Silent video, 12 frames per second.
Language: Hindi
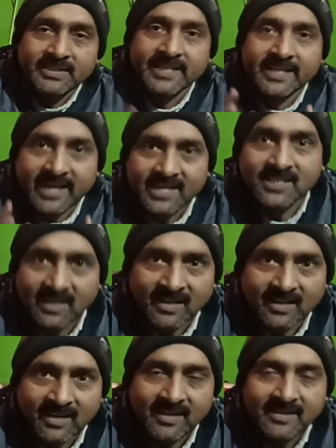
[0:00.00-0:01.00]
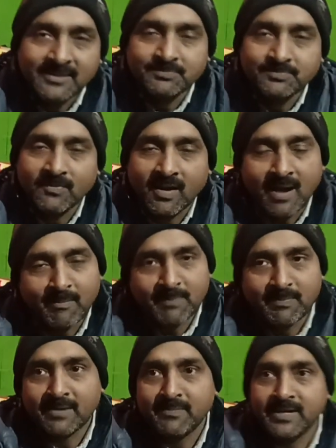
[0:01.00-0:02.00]
ये कैसा लगा आप
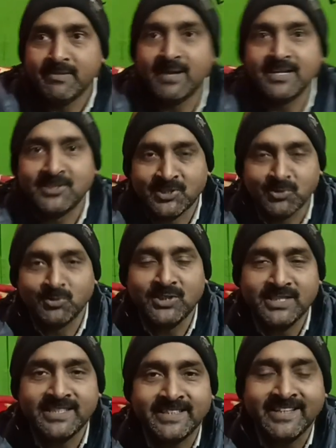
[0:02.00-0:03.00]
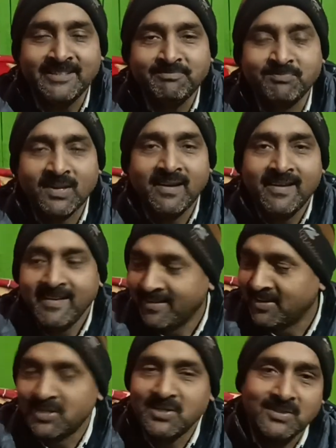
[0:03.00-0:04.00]
अपना फीडबैक ज़रूर दीजिएगा
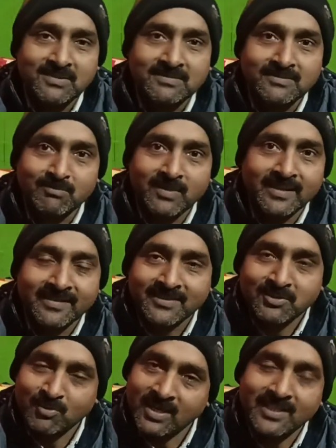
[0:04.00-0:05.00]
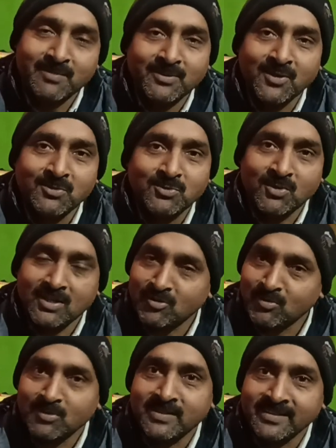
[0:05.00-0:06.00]
मैं स्वाद के बताऊँ स्वाद तो
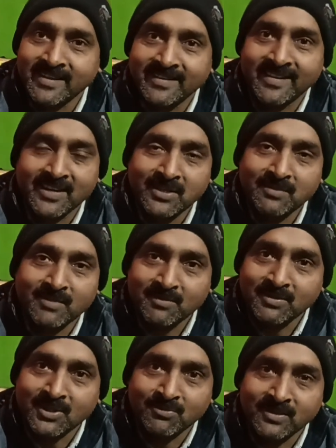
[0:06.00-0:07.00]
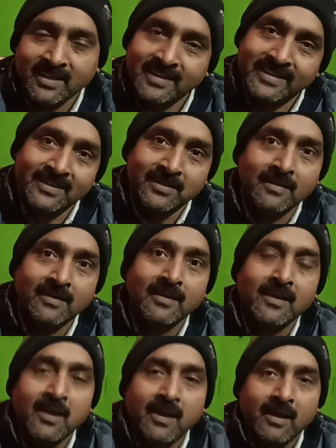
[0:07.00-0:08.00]
बहुत बढ़िया है खाने के बाद बताऊँगा लेकिन
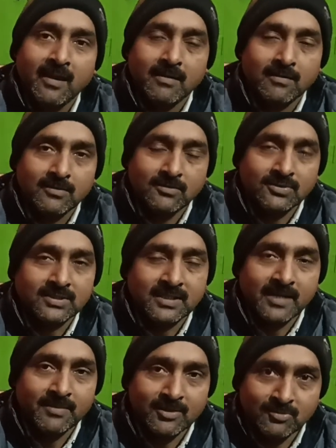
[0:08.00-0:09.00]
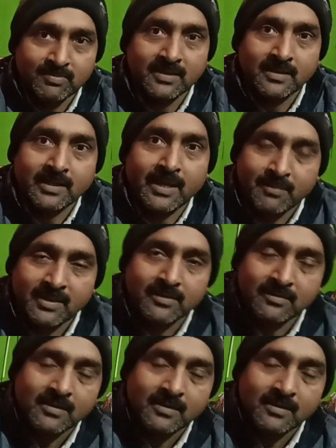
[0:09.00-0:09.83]
आ, हो सकता है मैं उसमें कमेंट